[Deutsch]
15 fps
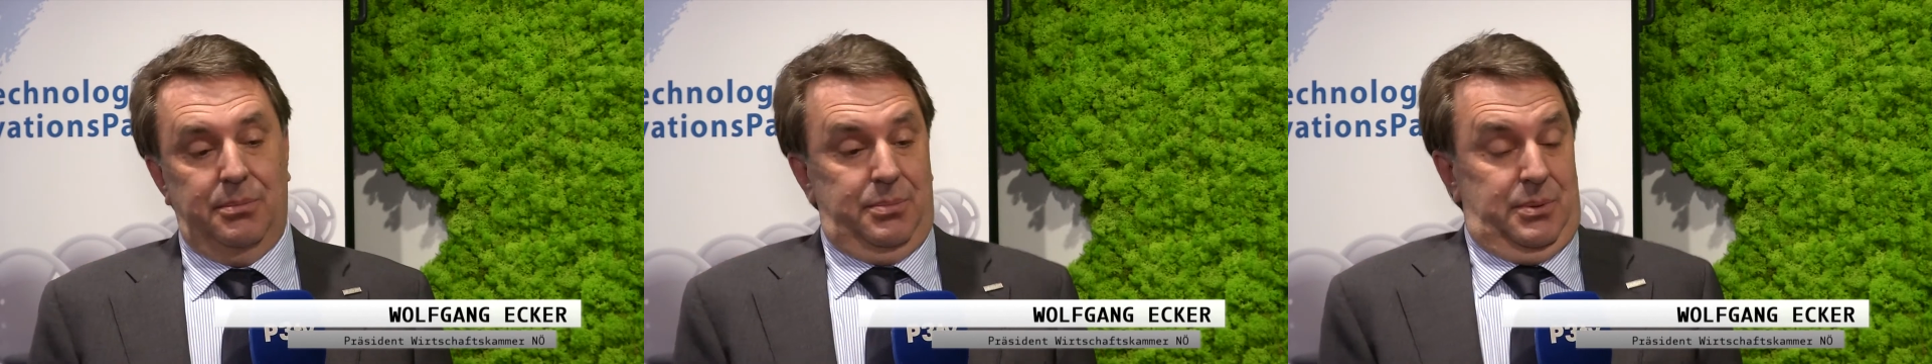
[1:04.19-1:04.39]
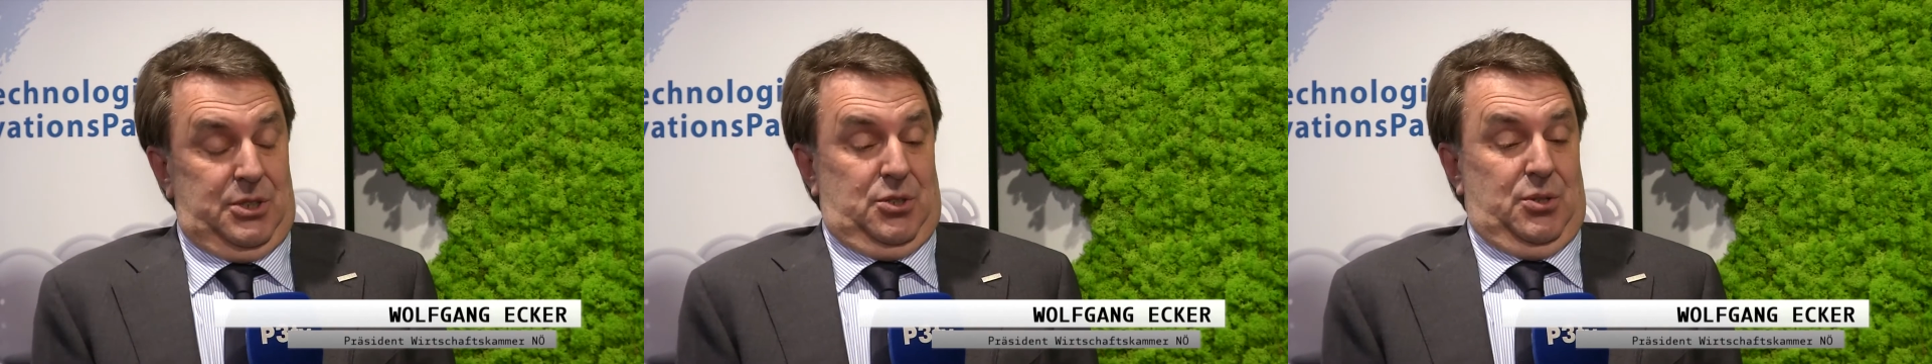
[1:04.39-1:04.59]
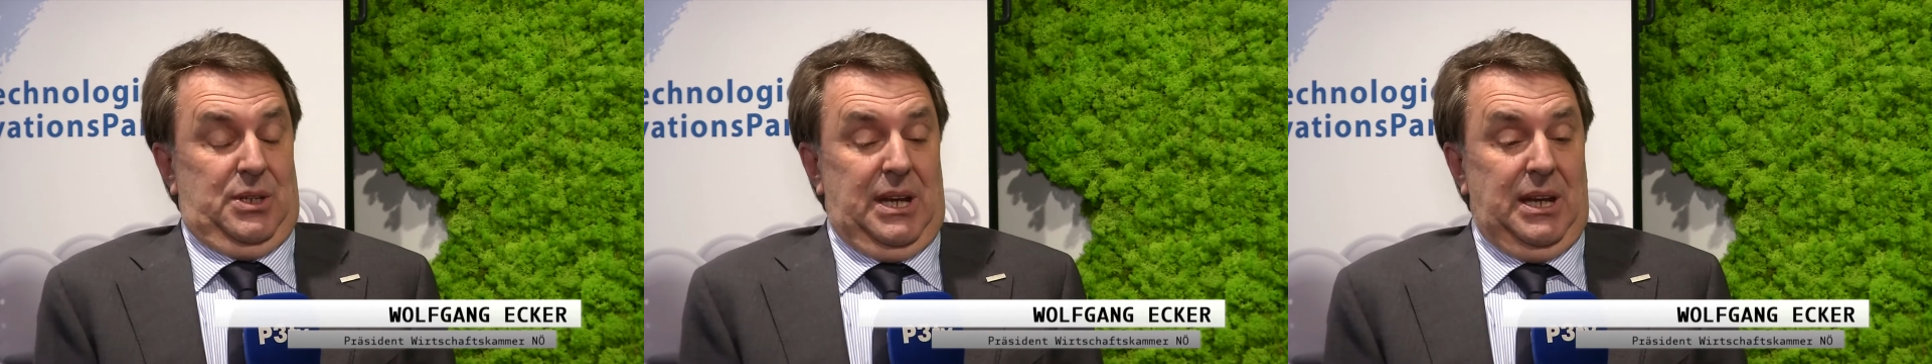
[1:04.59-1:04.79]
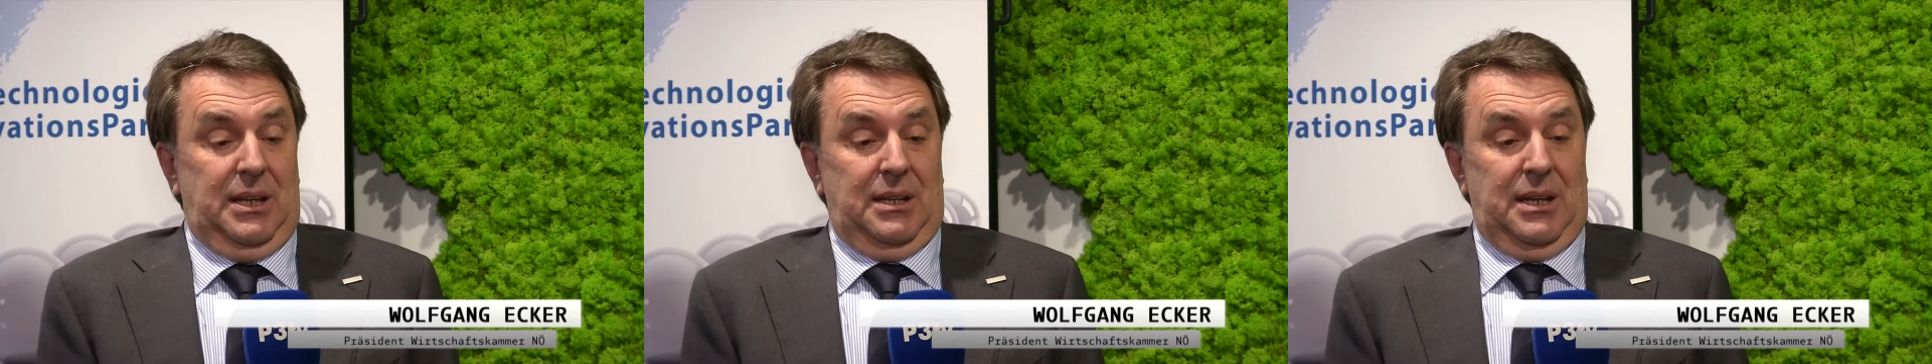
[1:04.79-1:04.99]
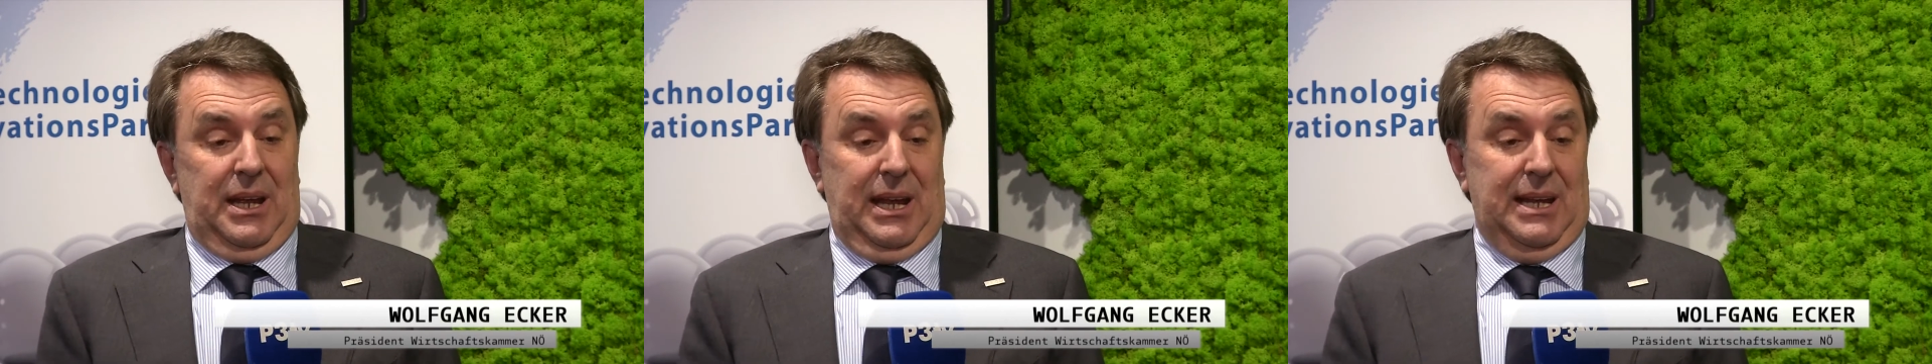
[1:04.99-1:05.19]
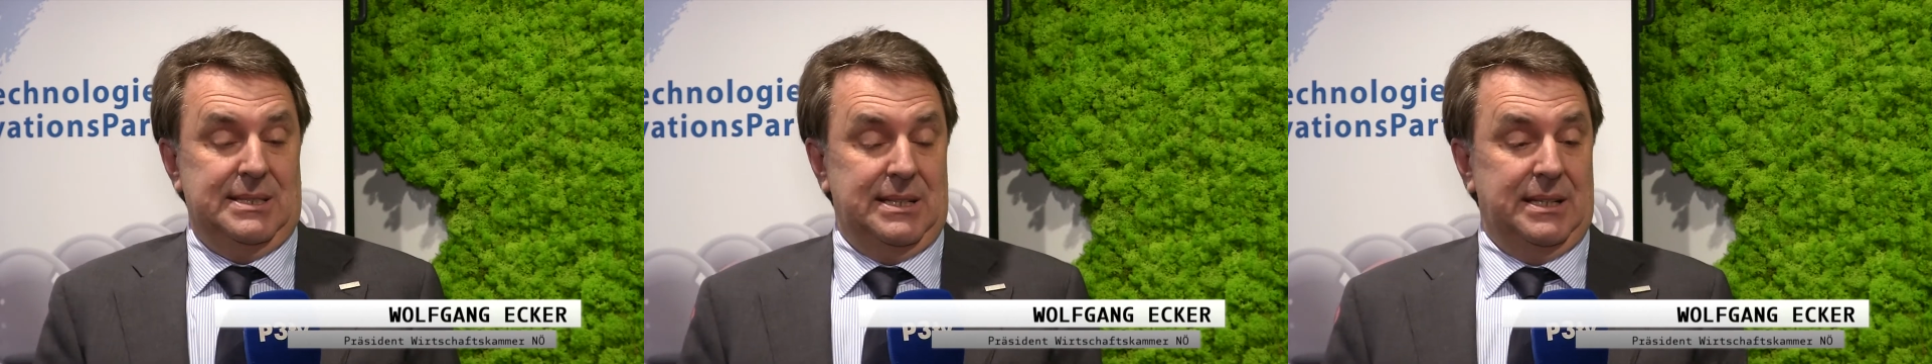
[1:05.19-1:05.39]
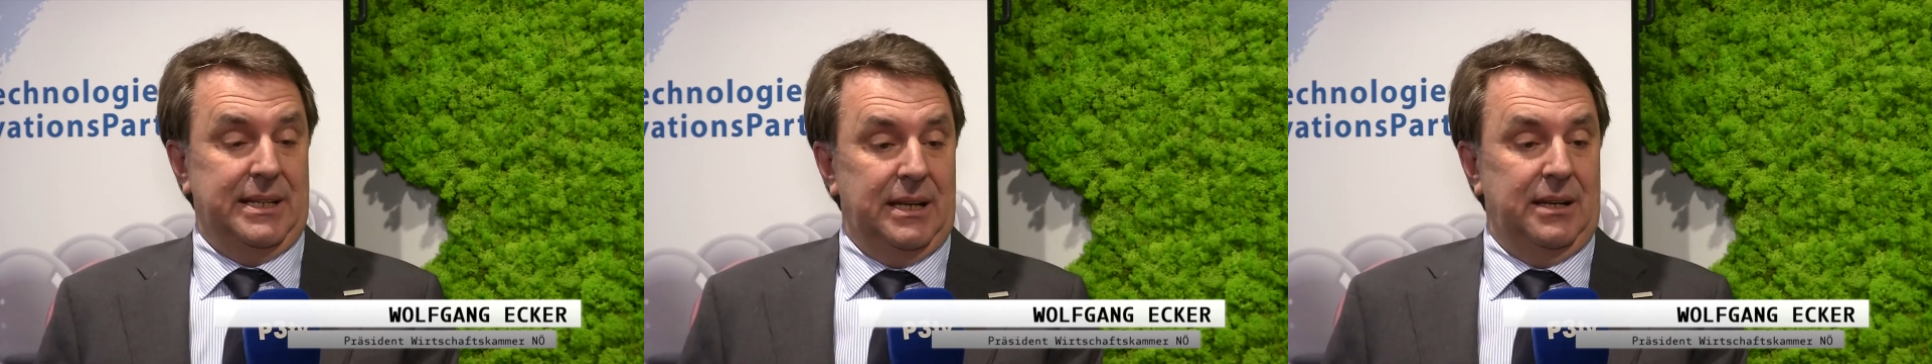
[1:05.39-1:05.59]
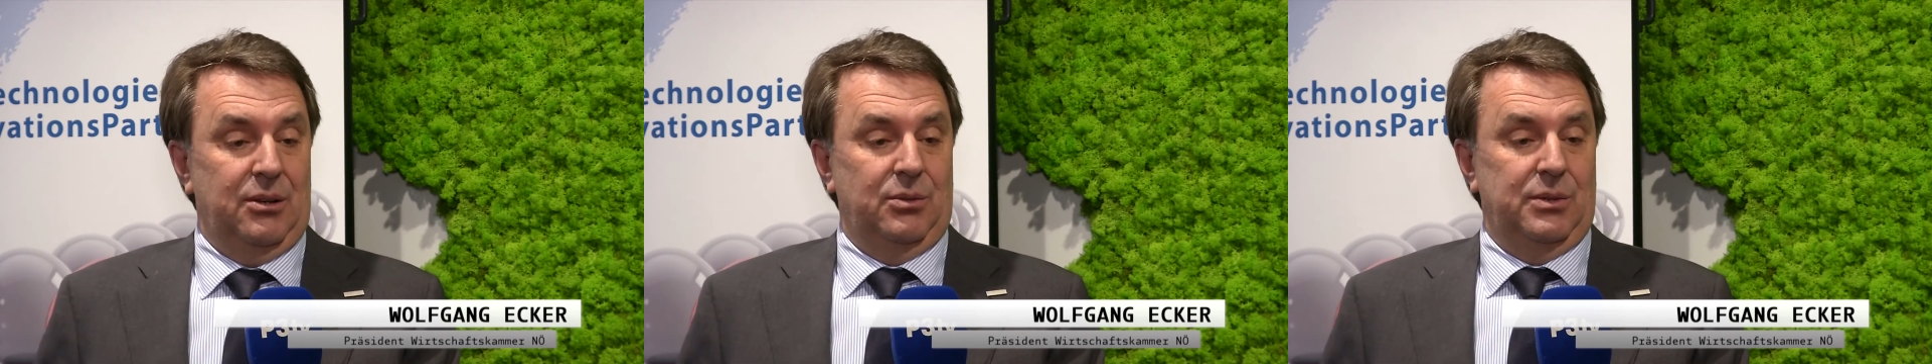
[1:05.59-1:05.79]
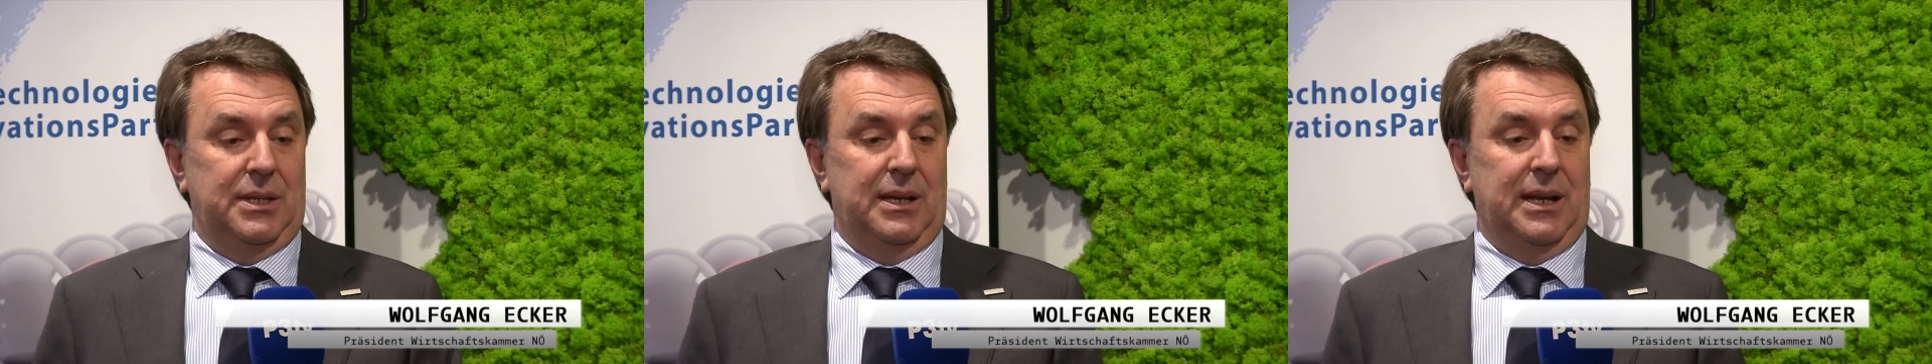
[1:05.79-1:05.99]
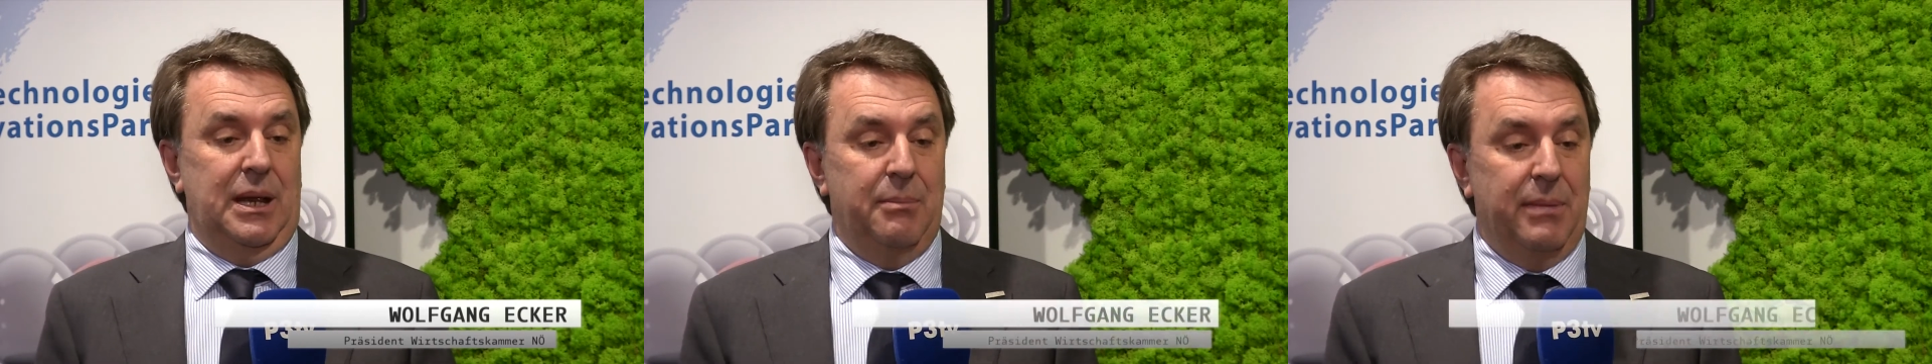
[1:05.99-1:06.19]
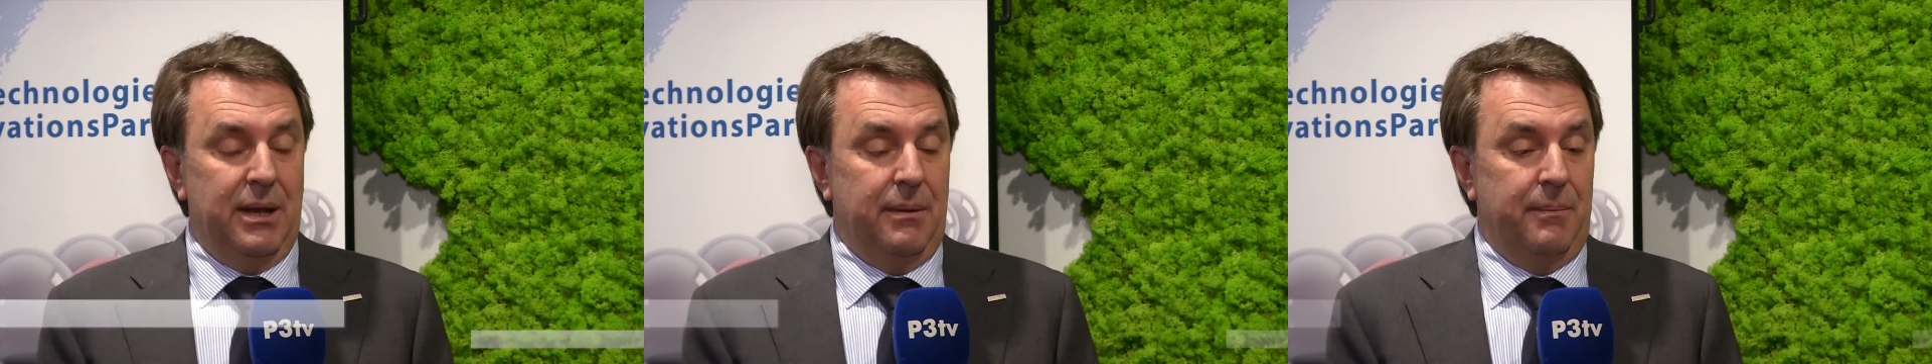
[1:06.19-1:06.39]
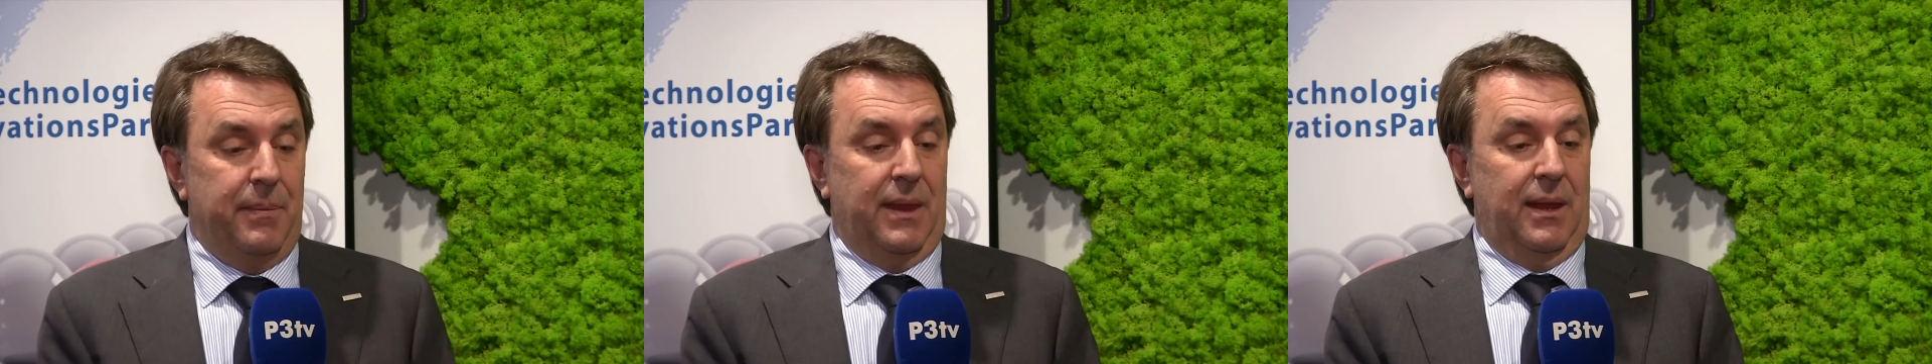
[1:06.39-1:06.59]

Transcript: bis zu jedem einzelnen Unternehmen.